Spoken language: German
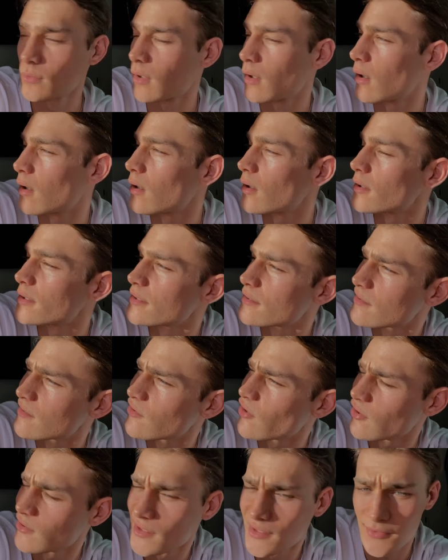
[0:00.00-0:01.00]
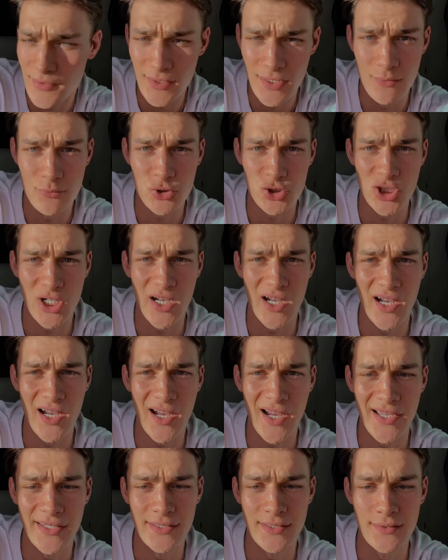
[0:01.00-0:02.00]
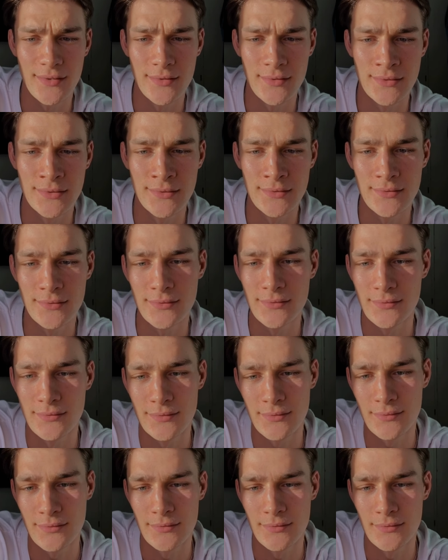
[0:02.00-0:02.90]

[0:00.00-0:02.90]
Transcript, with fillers: Oh, die Sonne ist wieder am Scheinen.